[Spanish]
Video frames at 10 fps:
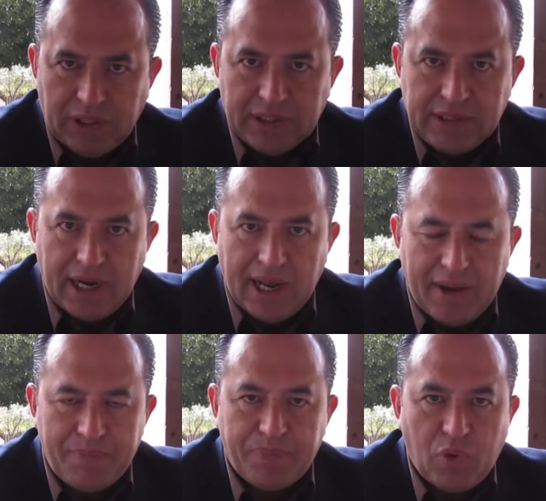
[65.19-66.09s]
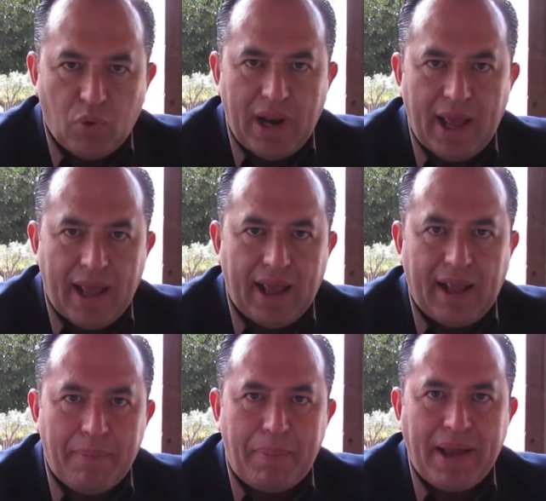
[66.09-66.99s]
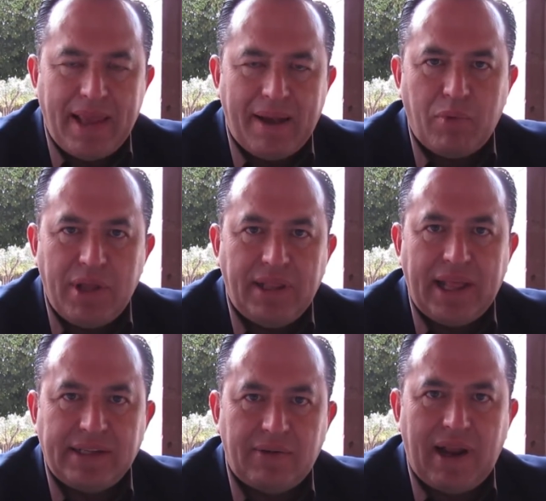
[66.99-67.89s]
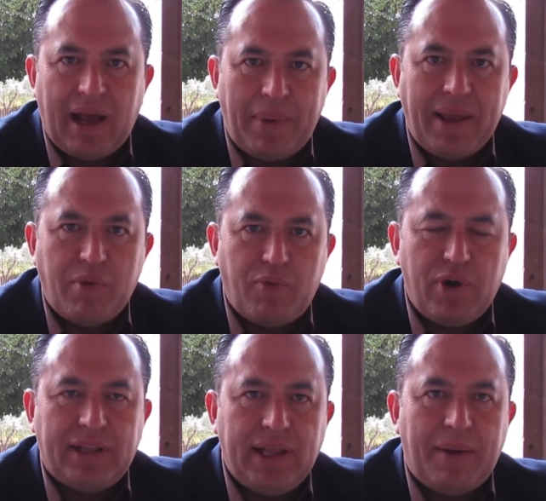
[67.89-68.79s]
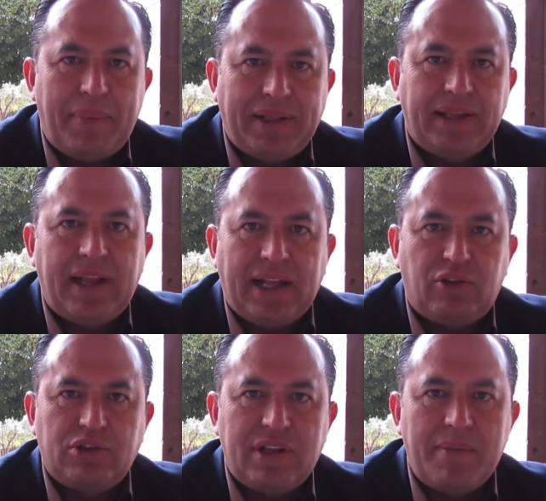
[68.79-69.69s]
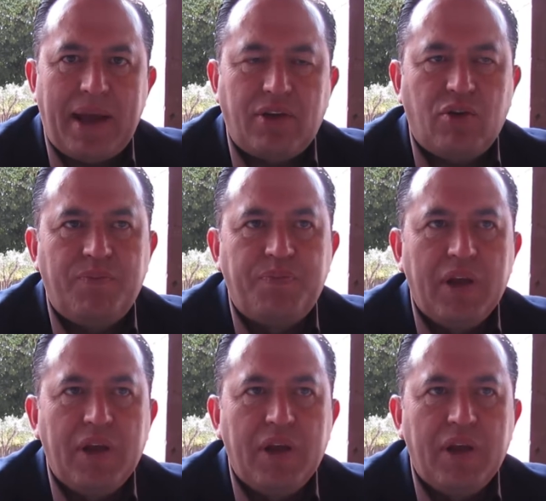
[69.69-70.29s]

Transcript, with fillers: será una campaña muy intensa, una campaña muy fuerte a partir del 14 de mayo.